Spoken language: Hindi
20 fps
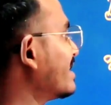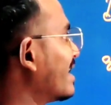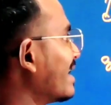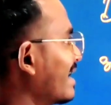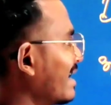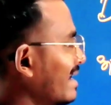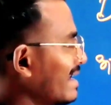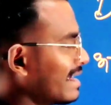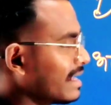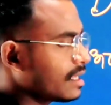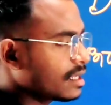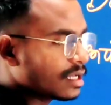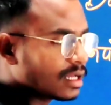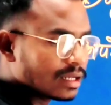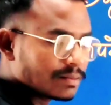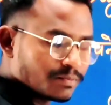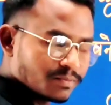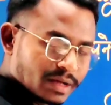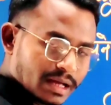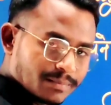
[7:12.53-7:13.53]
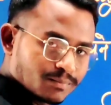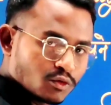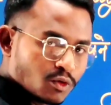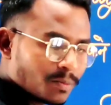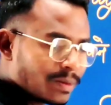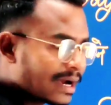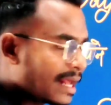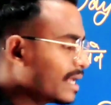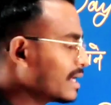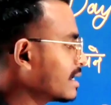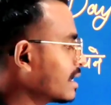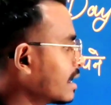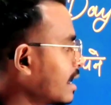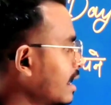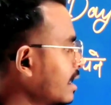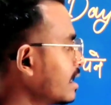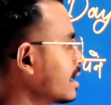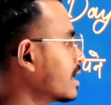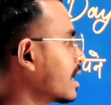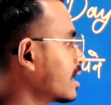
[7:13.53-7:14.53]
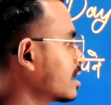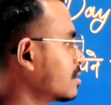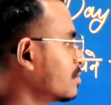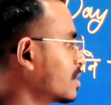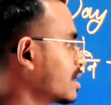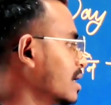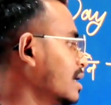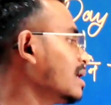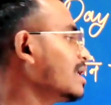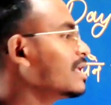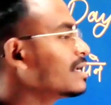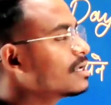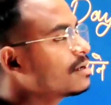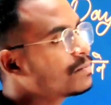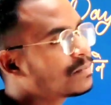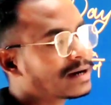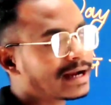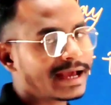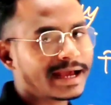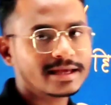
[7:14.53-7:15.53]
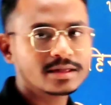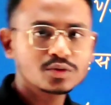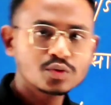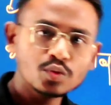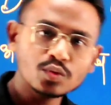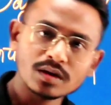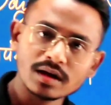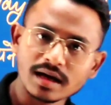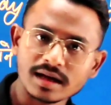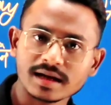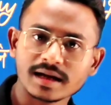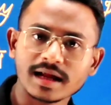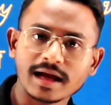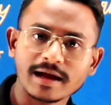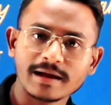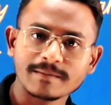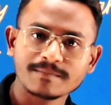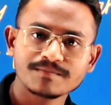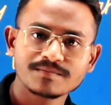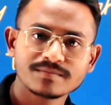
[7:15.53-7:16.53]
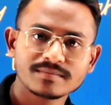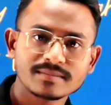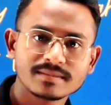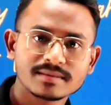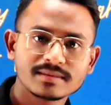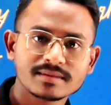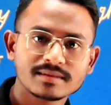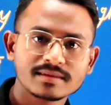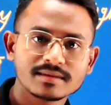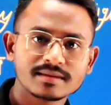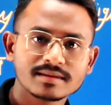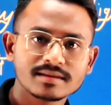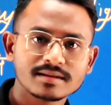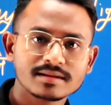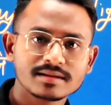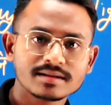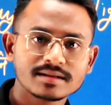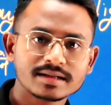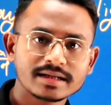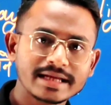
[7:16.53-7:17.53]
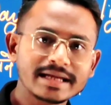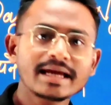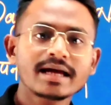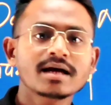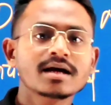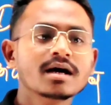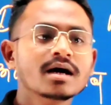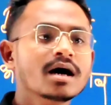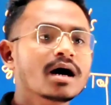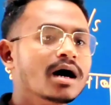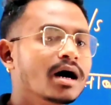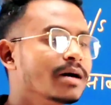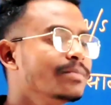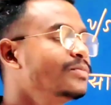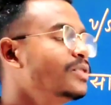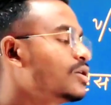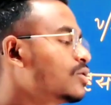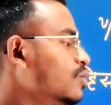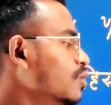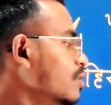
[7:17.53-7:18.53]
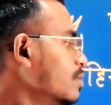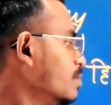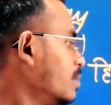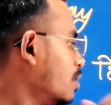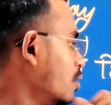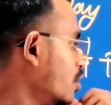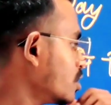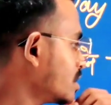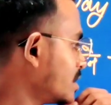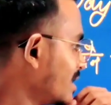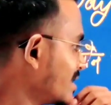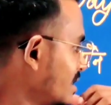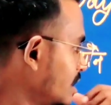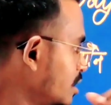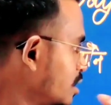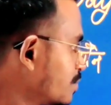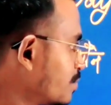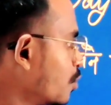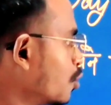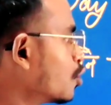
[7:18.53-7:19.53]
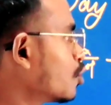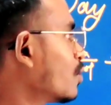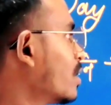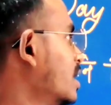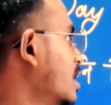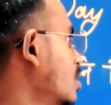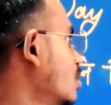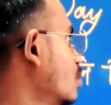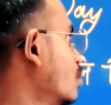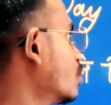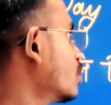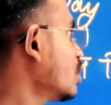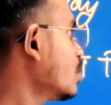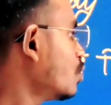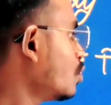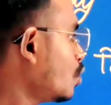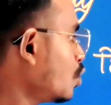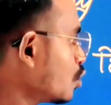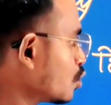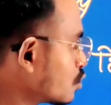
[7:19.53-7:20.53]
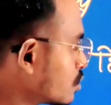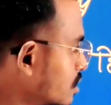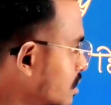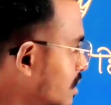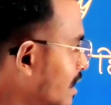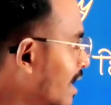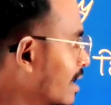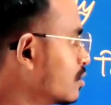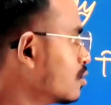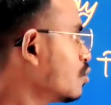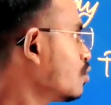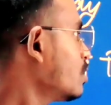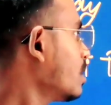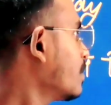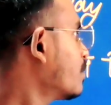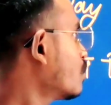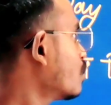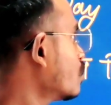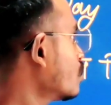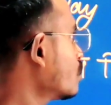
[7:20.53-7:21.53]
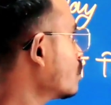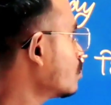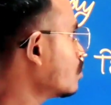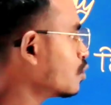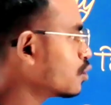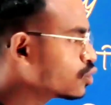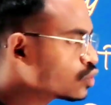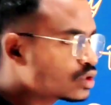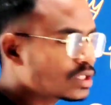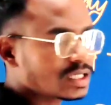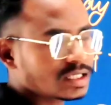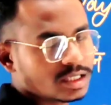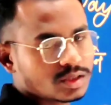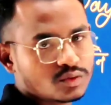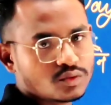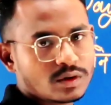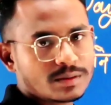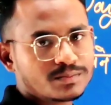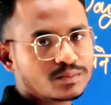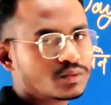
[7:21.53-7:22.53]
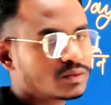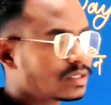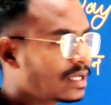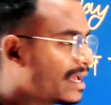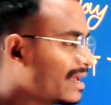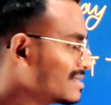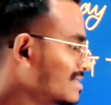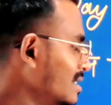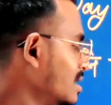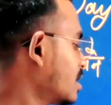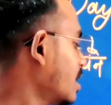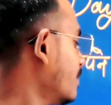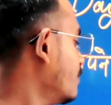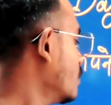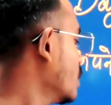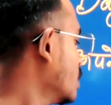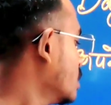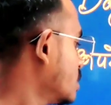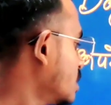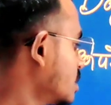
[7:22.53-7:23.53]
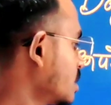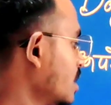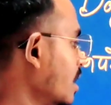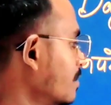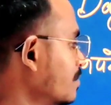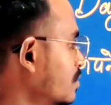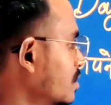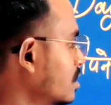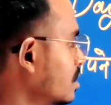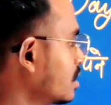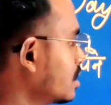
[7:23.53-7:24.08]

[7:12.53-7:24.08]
डे में आपको पढ़ाई करना है कि नाइट में करना है लेकिन पढ़ाई तो करना है ठीक है अब देखो बहुत जैसे स्पोर्ट वाले लोग होते हैं उन लोग ध्यान दो कि आपको हो सके तो आप ऐसे टाइम जैसे कि आप